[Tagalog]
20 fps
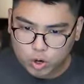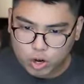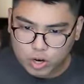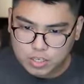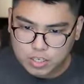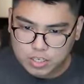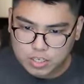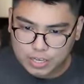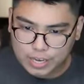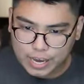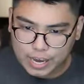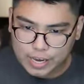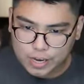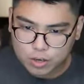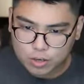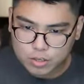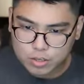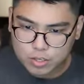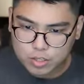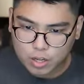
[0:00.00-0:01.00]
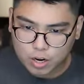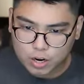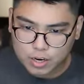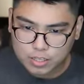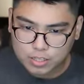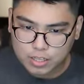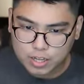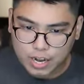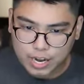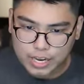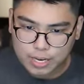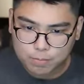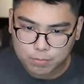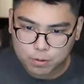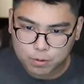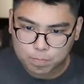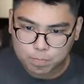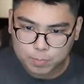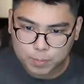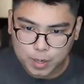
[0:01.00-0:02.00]
cause chaos? Start
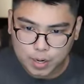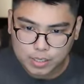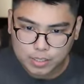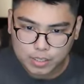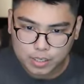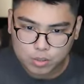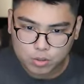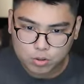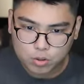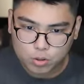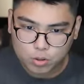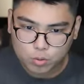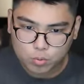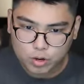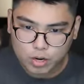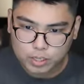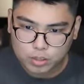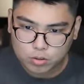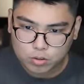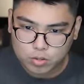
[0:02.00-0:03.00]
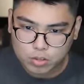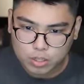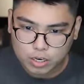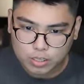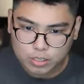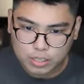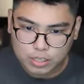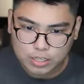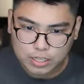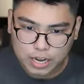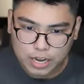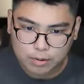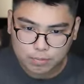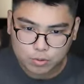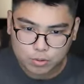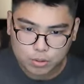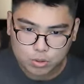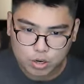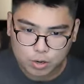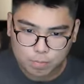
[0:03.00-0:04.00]
diamond party. Do you want to start a
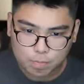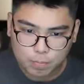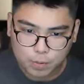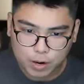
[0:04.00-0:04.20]
diamond drop